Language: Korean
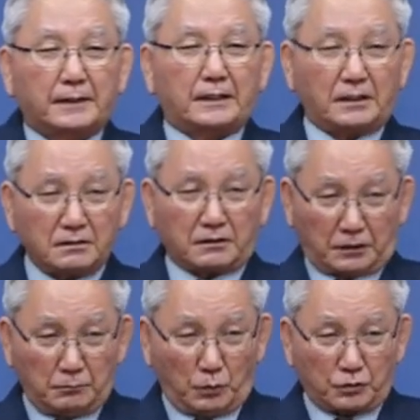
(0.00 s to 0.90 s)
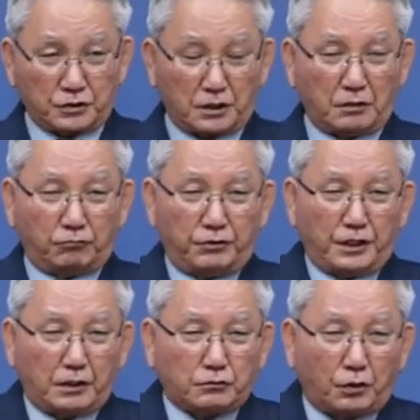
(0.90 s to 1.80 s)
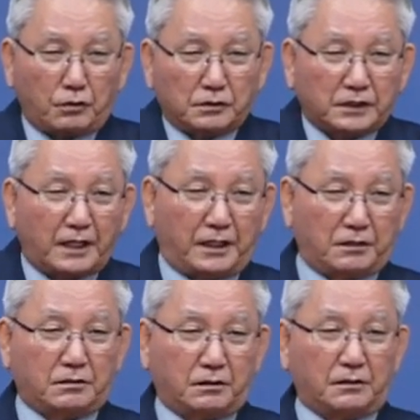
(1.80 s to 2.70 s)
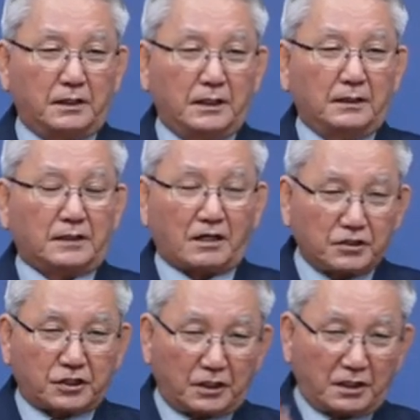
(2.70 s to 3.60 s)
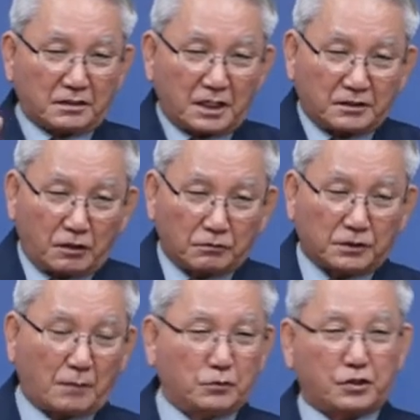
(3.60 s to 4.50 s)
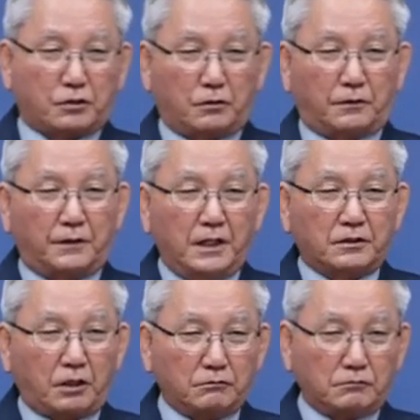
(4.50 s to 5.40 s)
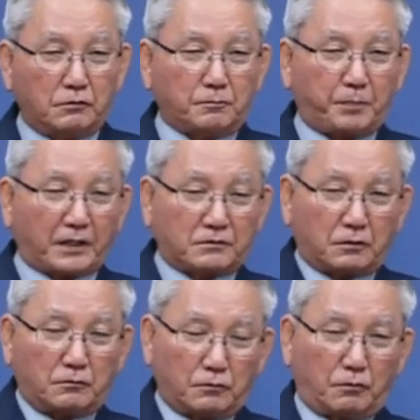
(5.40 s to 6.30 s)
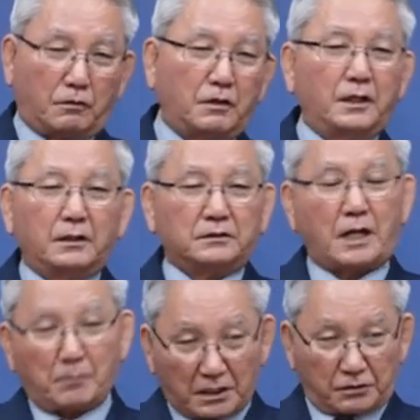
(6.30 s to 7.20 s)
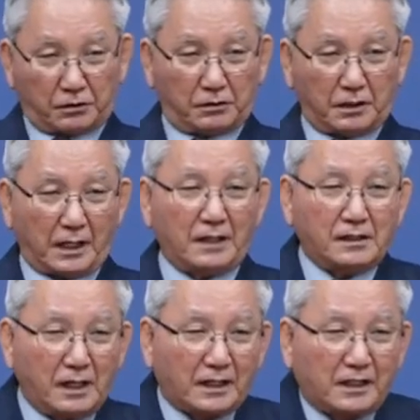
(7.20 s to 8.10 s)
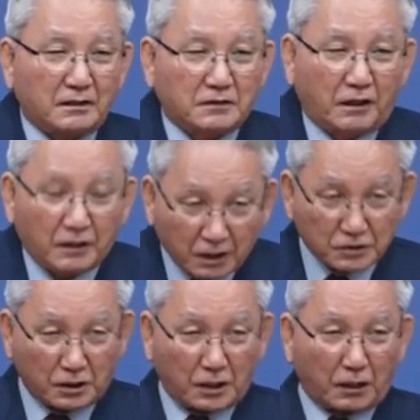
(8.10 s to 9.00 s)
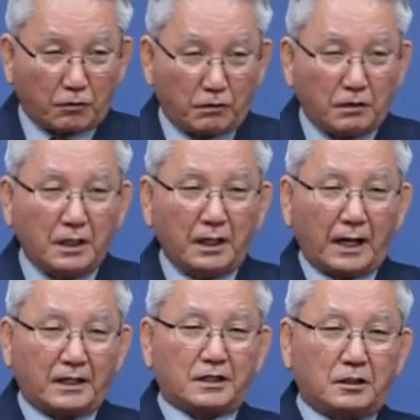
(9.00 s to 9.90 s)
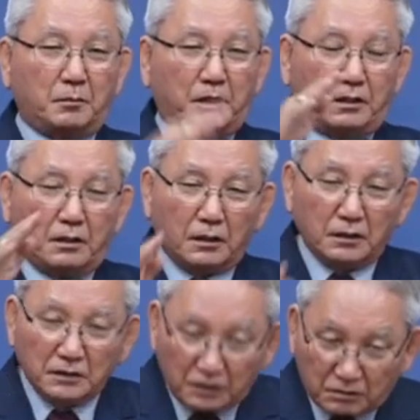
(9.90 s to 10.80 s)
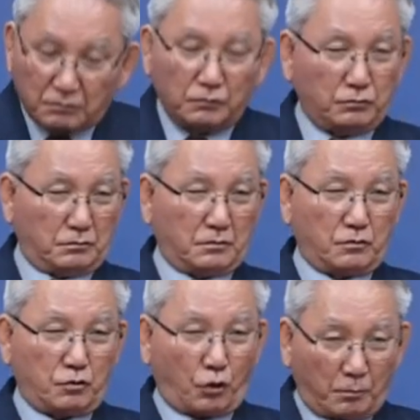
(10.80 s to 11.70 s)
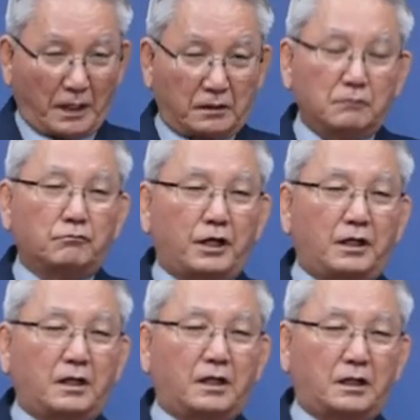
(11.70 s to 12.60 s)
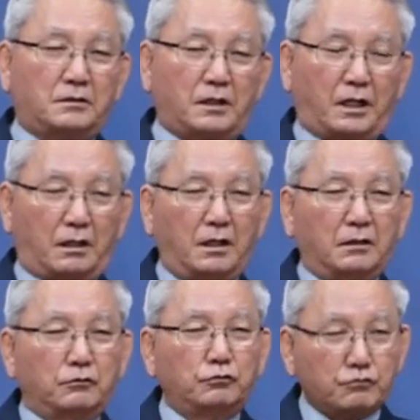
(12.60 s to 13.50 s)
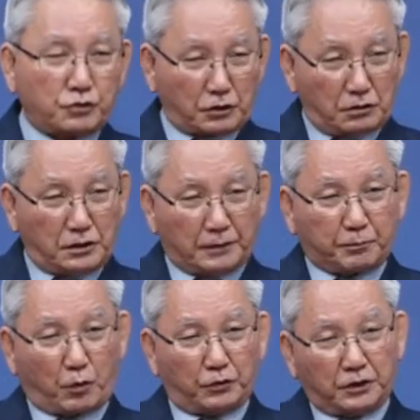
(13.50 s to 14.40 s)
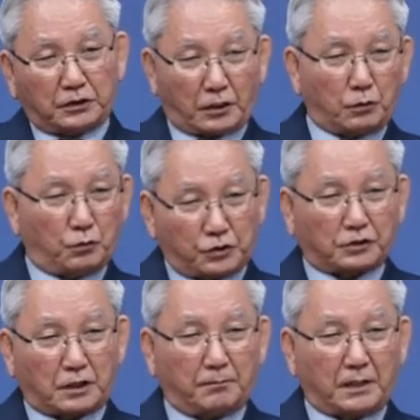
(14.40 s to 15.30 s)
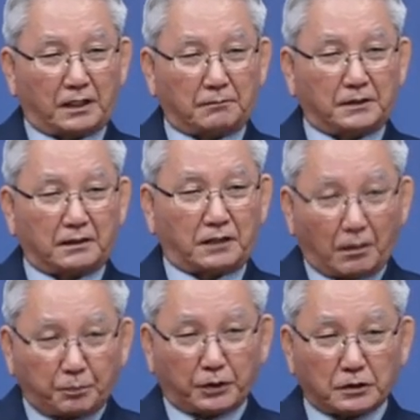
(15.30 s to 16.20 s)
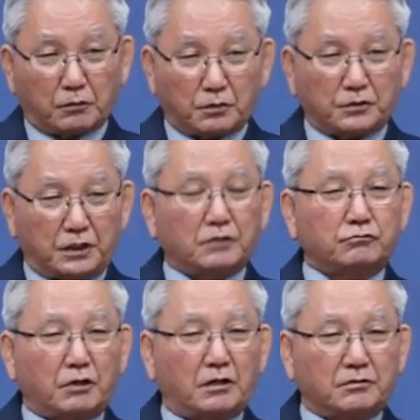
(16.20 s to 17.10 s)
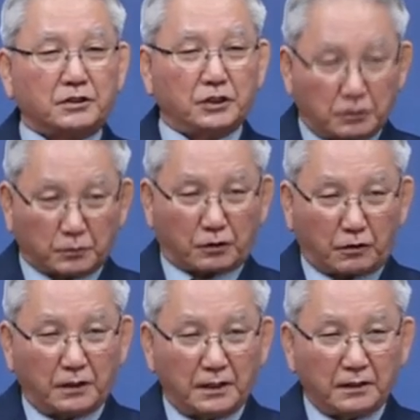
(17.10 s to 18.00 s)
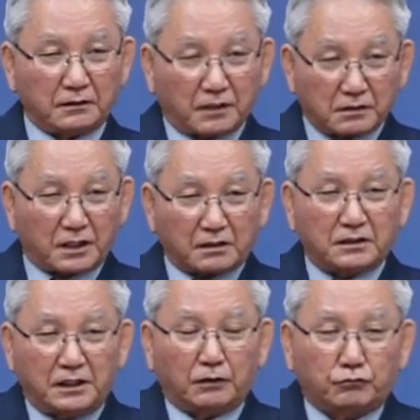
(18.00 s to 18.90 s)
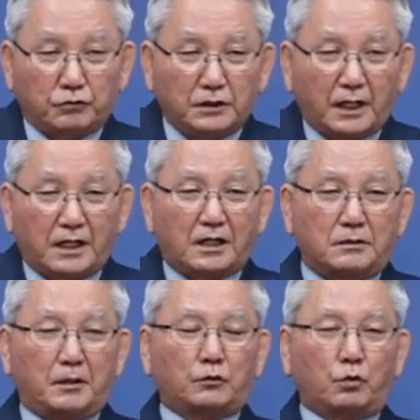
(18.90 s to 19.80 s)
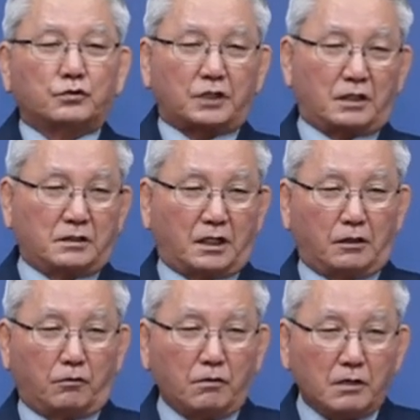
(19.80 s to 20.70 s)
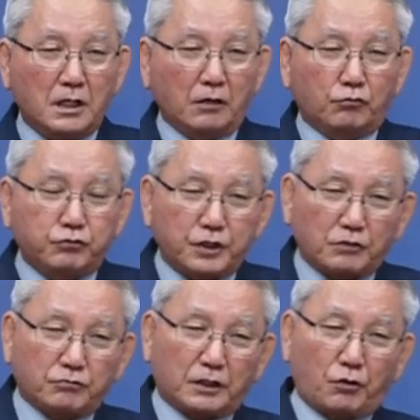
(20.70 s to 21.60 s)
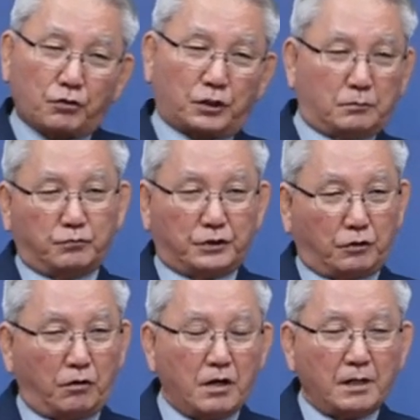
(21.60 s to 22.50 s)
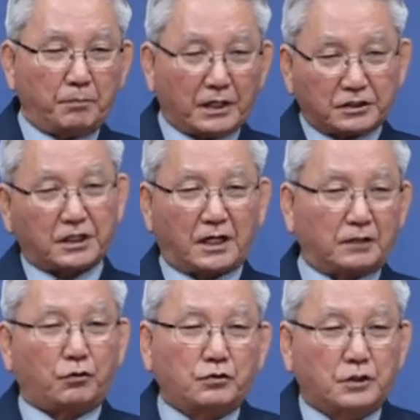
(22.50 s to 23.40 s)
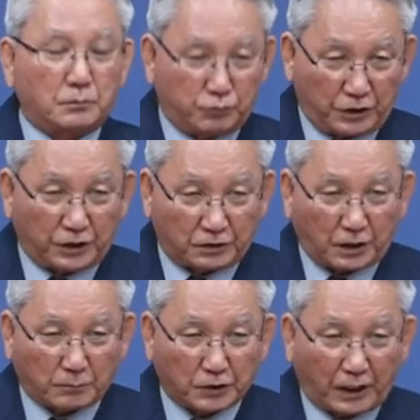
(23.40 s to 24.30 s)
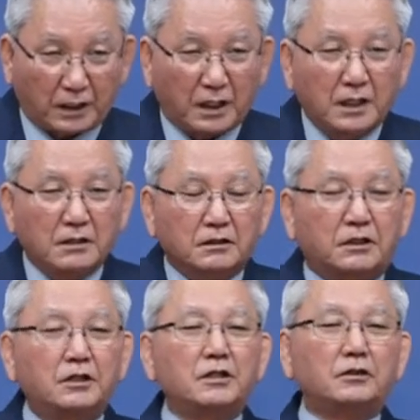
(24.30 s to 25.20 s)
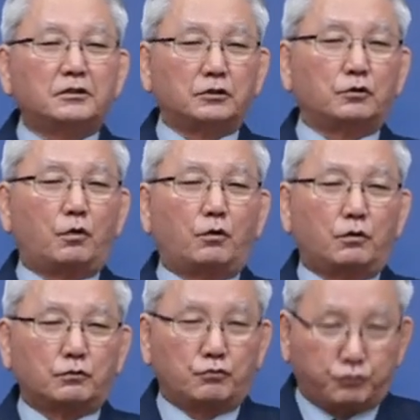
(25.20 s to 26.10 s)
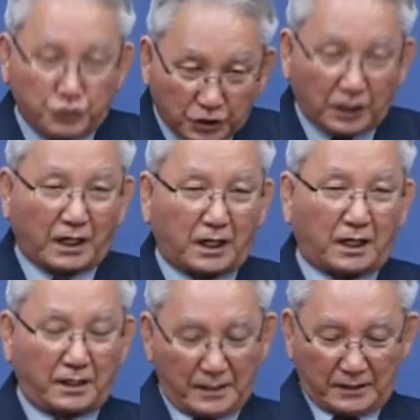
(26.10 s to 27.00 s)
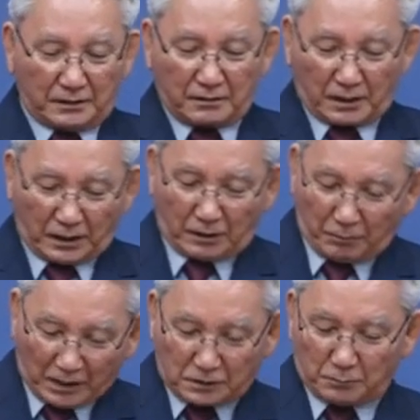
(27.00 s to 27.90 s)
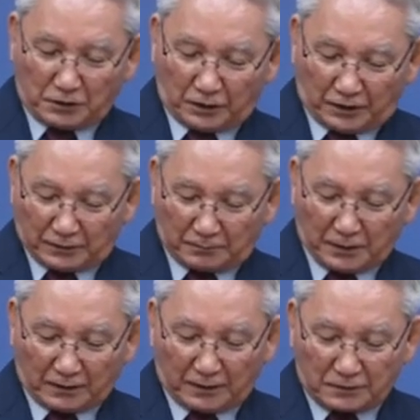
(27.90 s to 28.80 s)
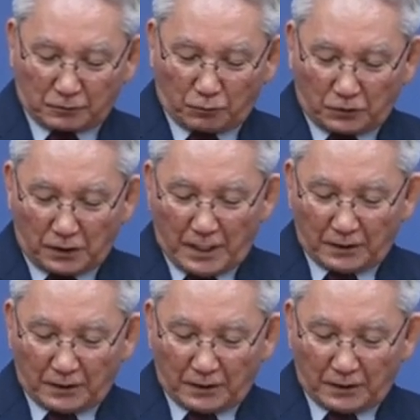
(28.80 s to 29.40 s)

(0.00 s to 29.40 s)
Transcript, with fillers: 가장 큰 저기 우리의 죄를 사해서 당신의 자녀로 삼으시고 천국 백성으로 삼아서 하늘나라에 데려가시려고 하나님이 이죄 많은 우리 인간들의 육신을 입고 이 땅에 오셨단 말입니다. 대표적으로 예수라고는 하 이름으로 그런데 그 예수는 하나님의 독생자이고 구세주가 되시는 분이고 메시아가 되시는 분이기 때문에 그리스도 주시라 이렇게 말씀을 드리는 겁니다. 그래서 오늘